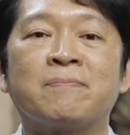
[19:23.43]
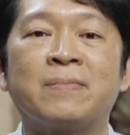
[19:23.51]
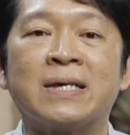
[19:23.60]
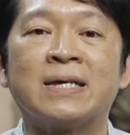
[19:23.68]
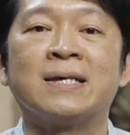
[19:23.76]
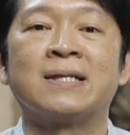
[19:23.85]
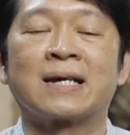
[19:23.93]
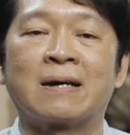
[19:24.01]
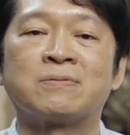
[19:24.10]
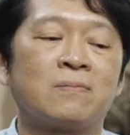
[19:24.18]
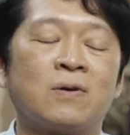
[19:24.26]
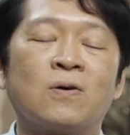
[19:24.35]
ปีนะค
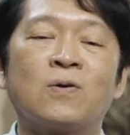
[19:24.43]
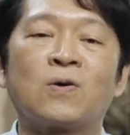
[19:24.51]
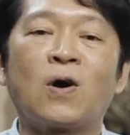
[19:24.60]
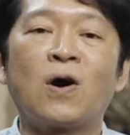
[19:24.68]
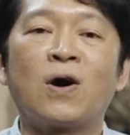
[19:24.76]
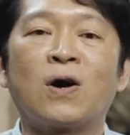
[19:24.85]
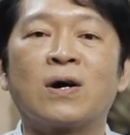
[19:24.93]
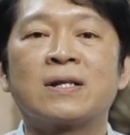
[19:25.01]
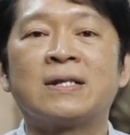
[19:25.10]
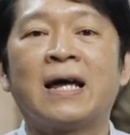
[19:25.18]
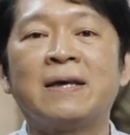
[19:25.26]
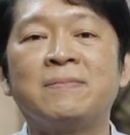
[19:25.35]
รับพระองค์ก็
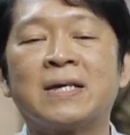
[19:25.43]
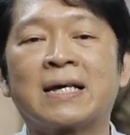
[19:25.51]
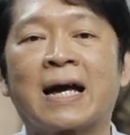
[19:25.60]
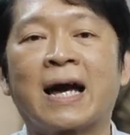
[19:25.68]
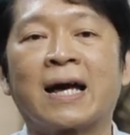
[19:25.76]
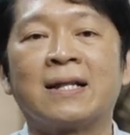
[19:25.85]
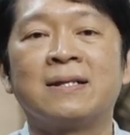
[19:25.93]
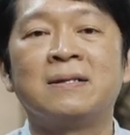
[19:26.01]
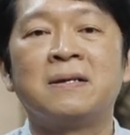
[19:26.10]
ได้มีการ